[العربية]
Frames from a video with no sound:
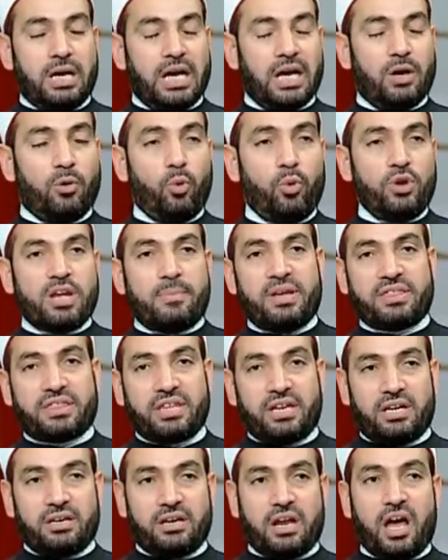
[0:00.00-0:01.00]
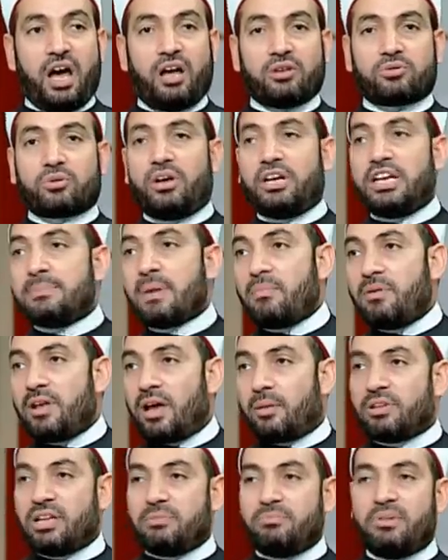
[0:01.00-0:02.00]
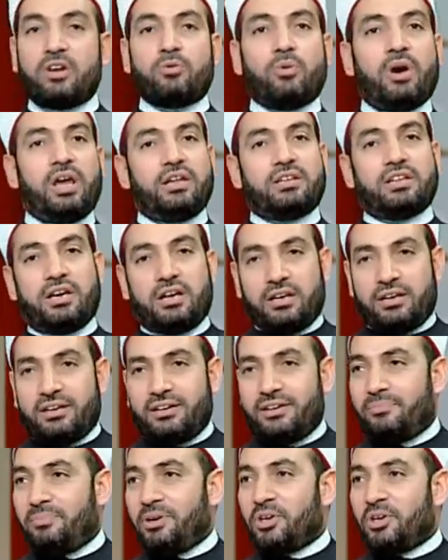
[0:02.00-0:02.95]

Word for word: اخويا مثلا اعطاني مبلغ من المال وقال ده آه،